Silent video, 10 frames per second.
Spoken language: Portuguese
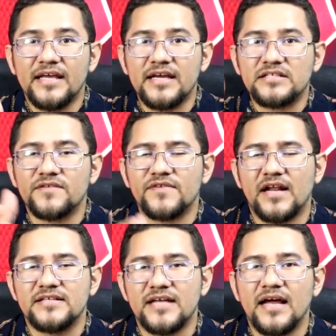E antes de
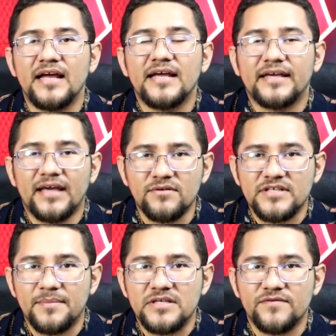finalizar, quero
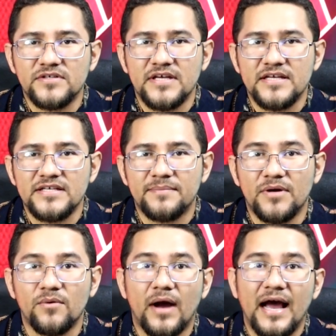saber se você
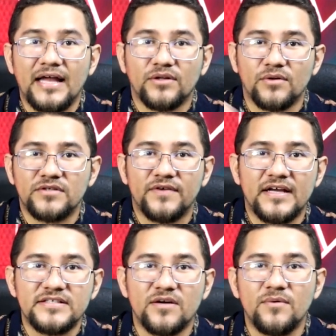recebeu a
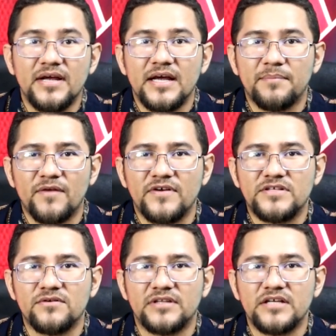notificação para
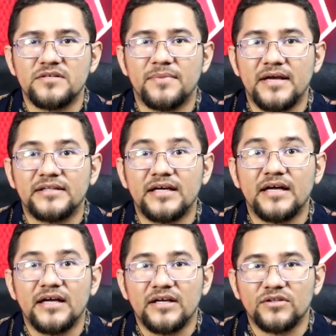fazer o teste
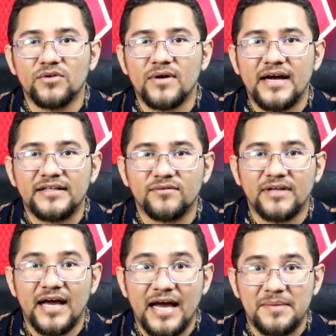beta do cartão
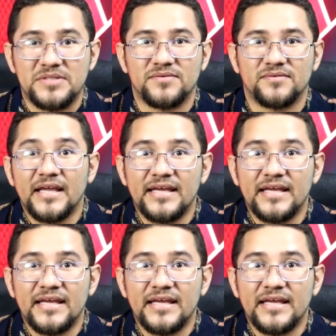da Amazon.